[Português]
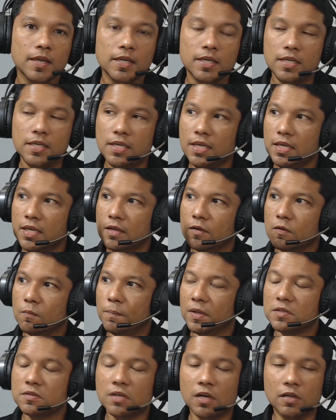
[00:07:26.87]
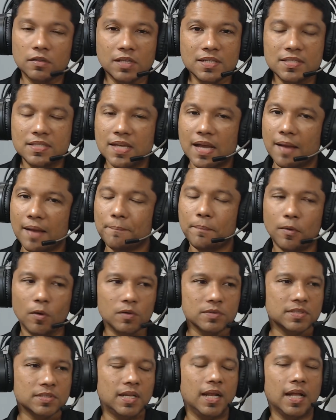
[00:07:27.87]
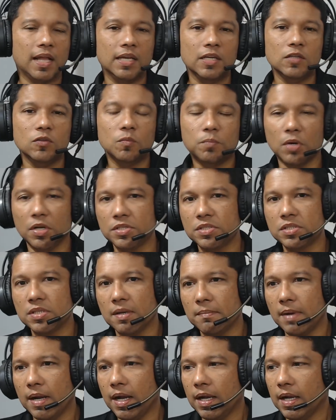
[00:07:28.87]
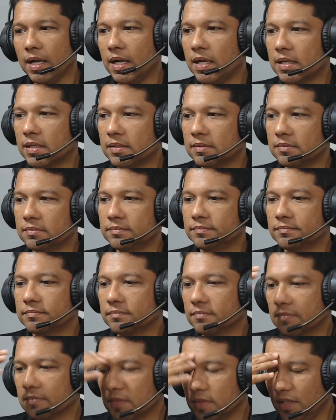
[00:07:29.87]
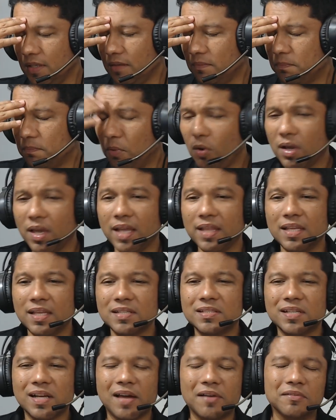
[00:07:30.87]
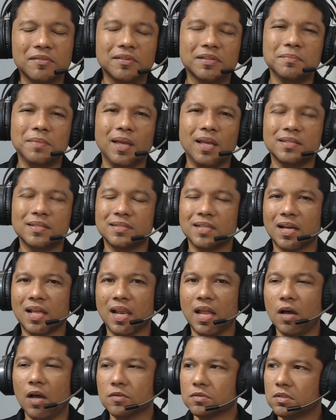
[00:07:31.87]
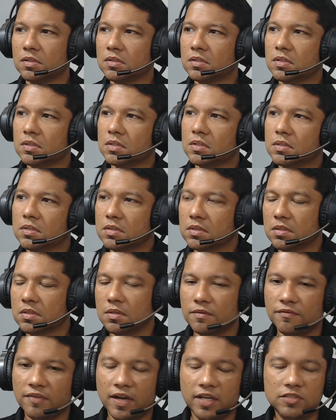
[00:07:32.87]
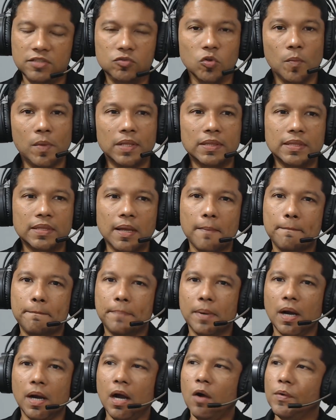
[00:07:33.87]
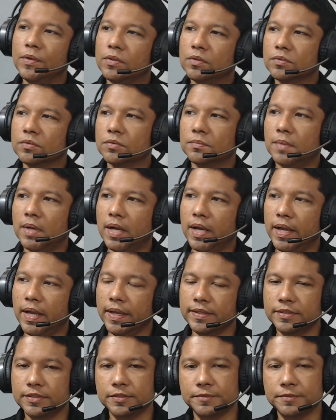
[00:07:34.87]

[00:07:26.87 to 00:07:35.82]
E o pessoal da CIA, pô, será que ele não pode chamar, cara? E por que deixaram também essa cláusula? Faz turma tampão e tudo mais.